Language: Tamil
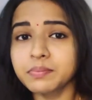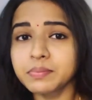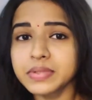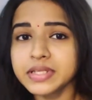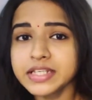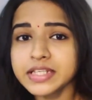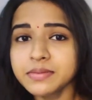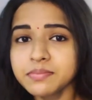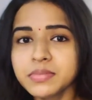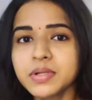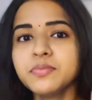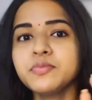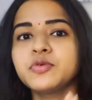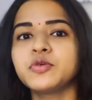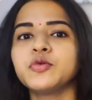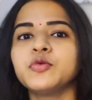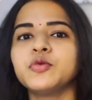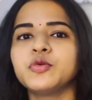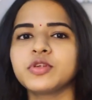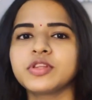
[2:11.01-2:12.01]
மினிமம்
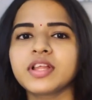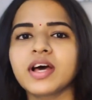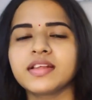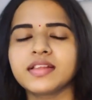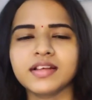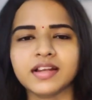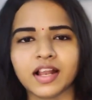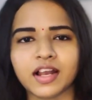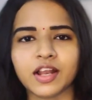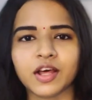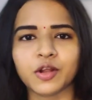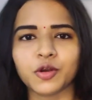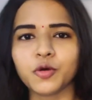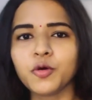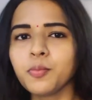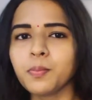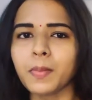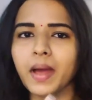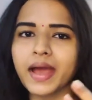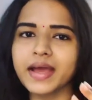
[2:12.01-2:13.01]
டூ இருந்தால் தான்
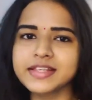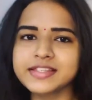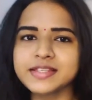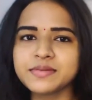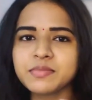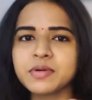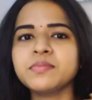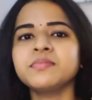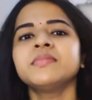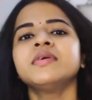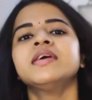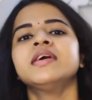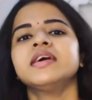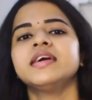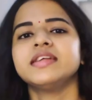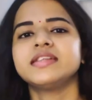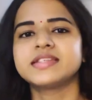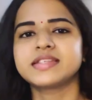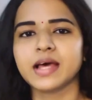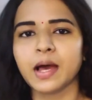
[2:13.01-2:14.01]
நல்லாயிருக்கும் மேக்ஸிமம்
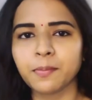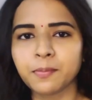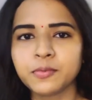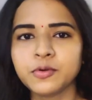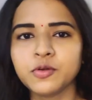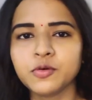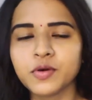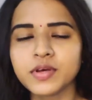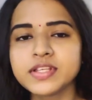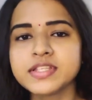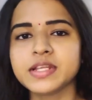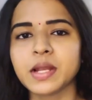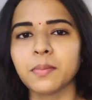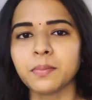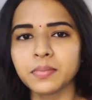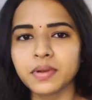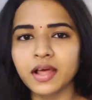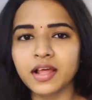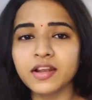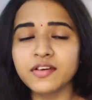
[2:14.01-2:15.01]
இட்ஸ் அப் டு எஸ்
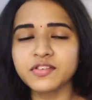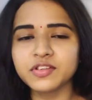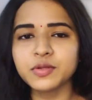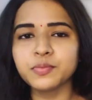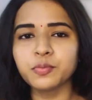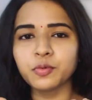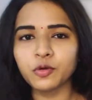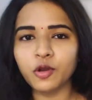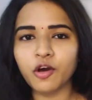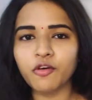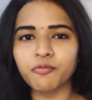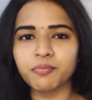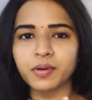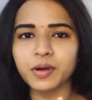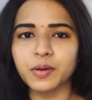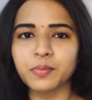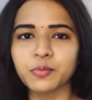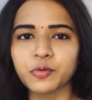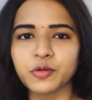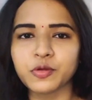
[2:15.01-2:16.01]
நம்மளால் வந்து புல் ஆஃப்
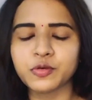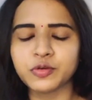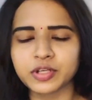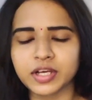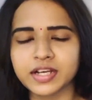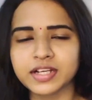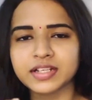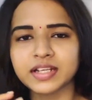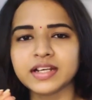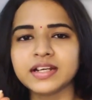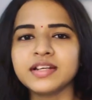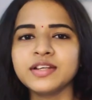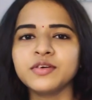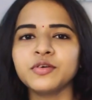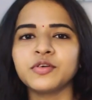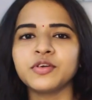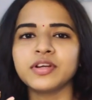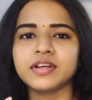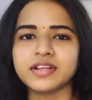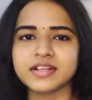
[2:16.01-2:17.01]
பண்ண முடியும் டக்கு டக்குன்னு
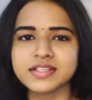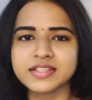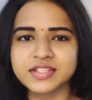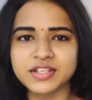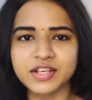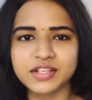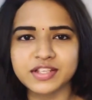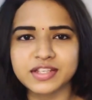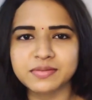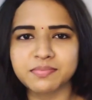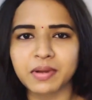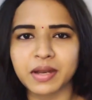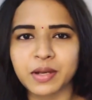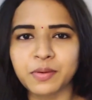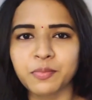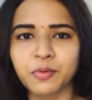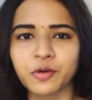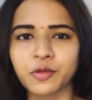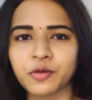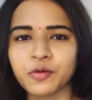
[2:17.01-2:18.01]
ஒரு ட்ரெஸ் சேஞ்சஸ் பண்ண
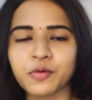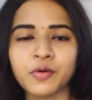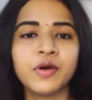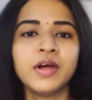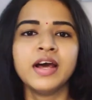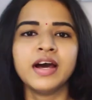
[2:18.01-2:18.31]
முடியும்